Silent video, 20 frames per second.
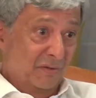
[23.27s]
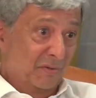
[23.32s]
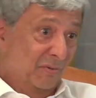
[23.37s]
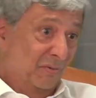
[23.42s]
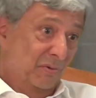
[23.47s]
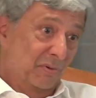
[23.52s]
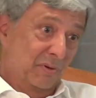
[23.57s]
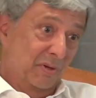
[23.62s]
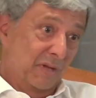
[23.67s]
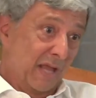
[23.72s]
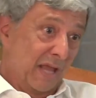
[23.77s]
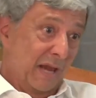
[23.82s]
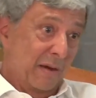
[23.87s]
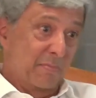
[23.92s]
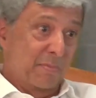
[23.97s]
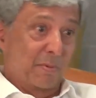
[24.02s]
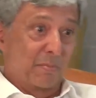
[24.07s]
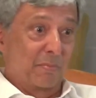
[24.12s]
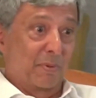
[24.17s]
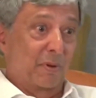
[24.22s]
o que era
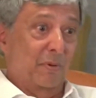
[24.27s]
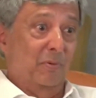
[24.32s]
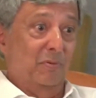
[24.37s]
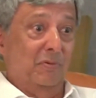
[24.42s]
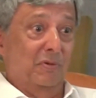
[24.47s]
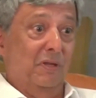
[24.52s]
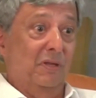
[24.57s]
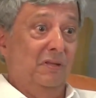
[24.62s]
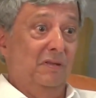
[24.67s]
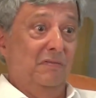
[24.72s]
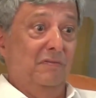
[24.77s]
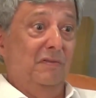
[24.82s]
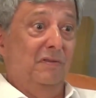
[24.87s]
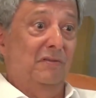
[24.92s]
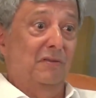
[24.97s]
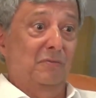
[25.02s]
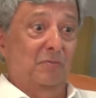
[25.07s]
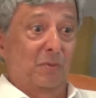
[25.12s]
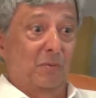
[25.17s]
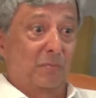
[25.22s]
para conseguir
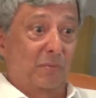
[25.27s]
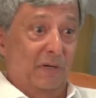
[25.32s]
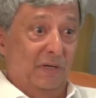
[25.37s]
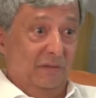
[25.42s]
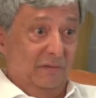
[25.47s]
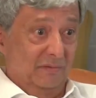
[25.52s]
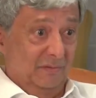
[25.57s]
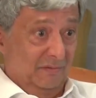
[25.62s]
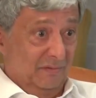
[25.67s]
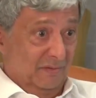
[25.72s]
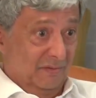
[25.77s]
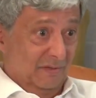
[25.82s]
divisas para o país.